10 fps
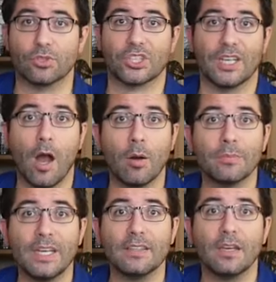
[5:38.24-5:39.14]
de chez
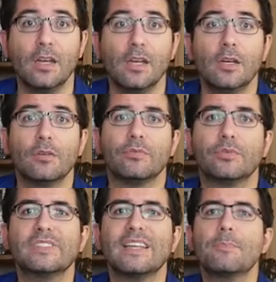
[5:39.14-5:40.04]
Amden,
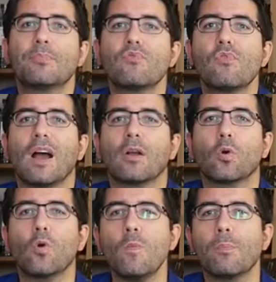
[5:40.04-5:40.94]
vous allez
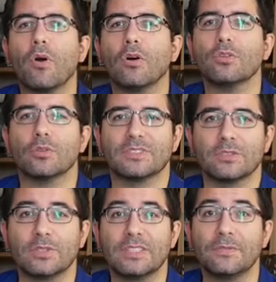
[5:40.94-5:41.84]
pouvoir comprendre
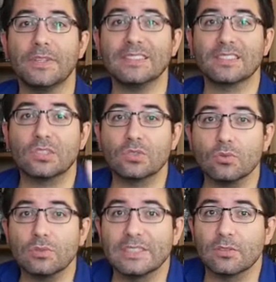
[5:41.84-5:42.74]
ce qui fait
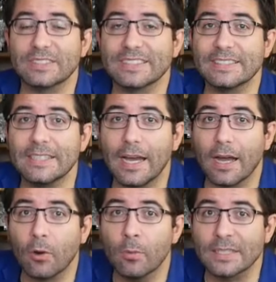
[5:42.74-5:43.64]
son identité
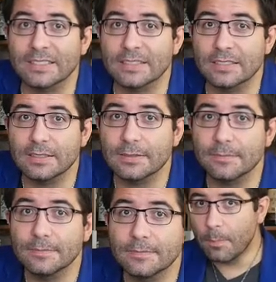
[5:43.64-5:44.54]
aromatique.
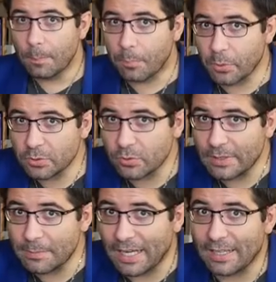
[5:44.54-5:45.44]

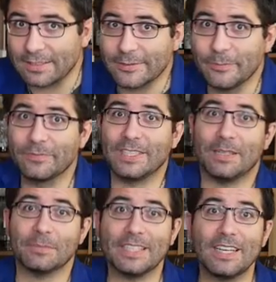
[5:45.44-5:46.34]
Posons les bases.
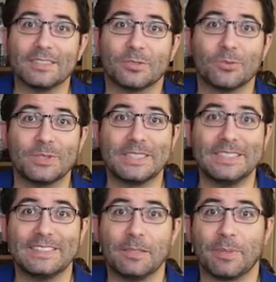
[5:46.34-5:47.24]
La mélasse
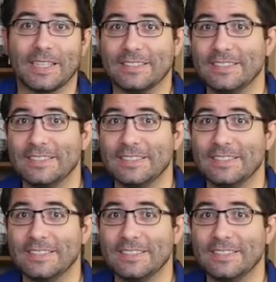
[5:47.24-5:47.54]
utilisée par la